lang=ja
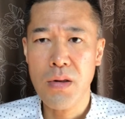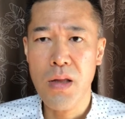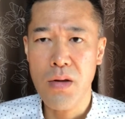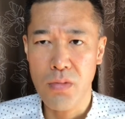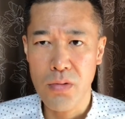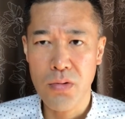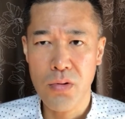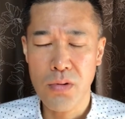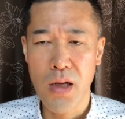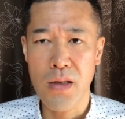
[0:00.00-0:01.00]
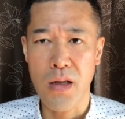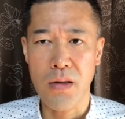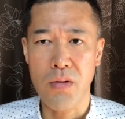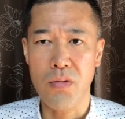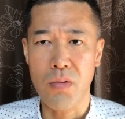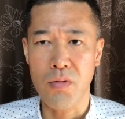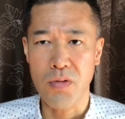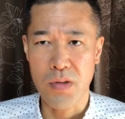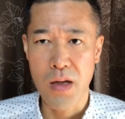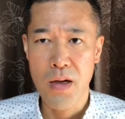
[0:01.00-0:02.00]
ている状態になってると思うん
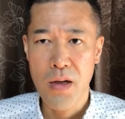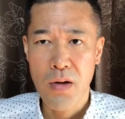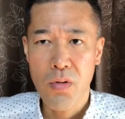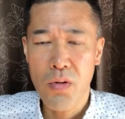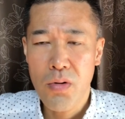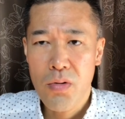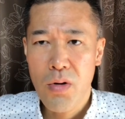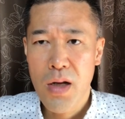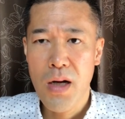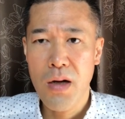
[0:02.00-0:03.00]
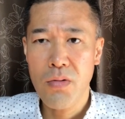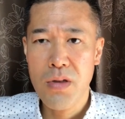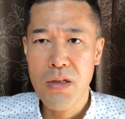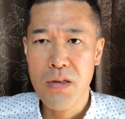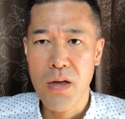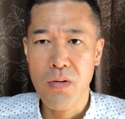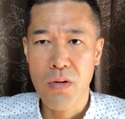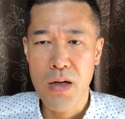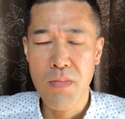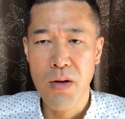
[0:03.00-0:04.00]
ですね。これからの人生と
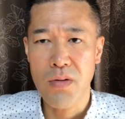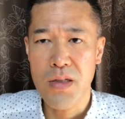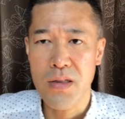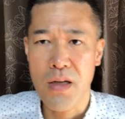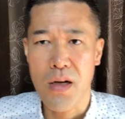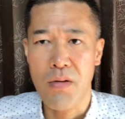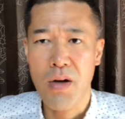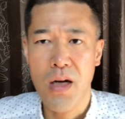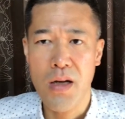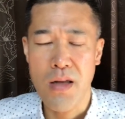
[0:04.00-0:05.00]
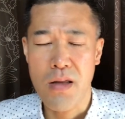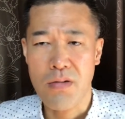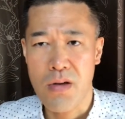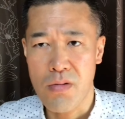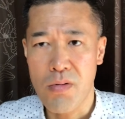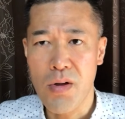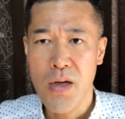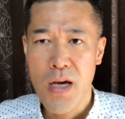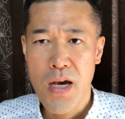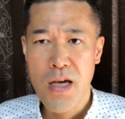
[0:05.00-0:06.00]
か今の人生か分かんないですけども、
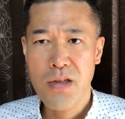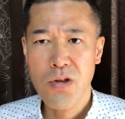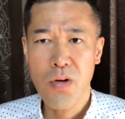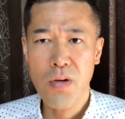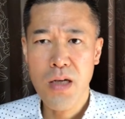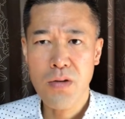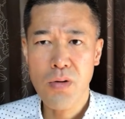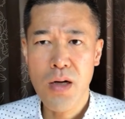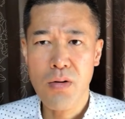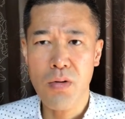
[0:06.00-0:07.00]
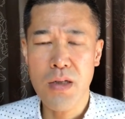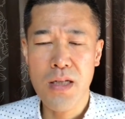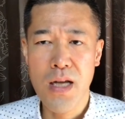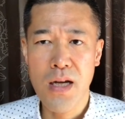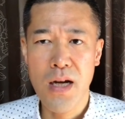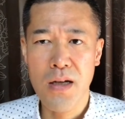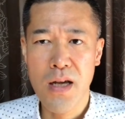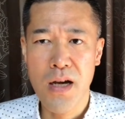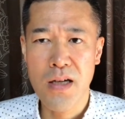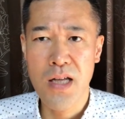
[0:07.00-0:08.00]
必要な人がこう人間関
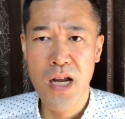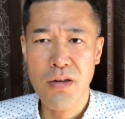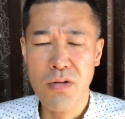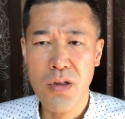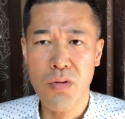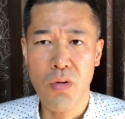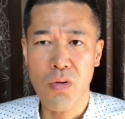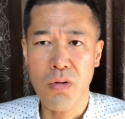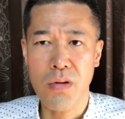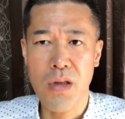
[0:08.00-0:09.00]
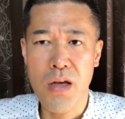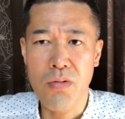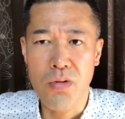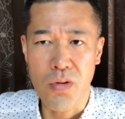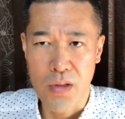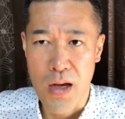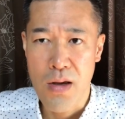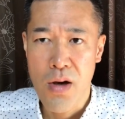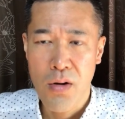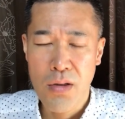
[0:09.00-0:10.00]
係が切れずに残っている状態
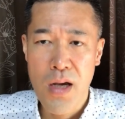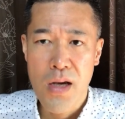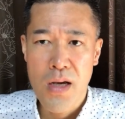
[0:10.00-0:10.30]
で、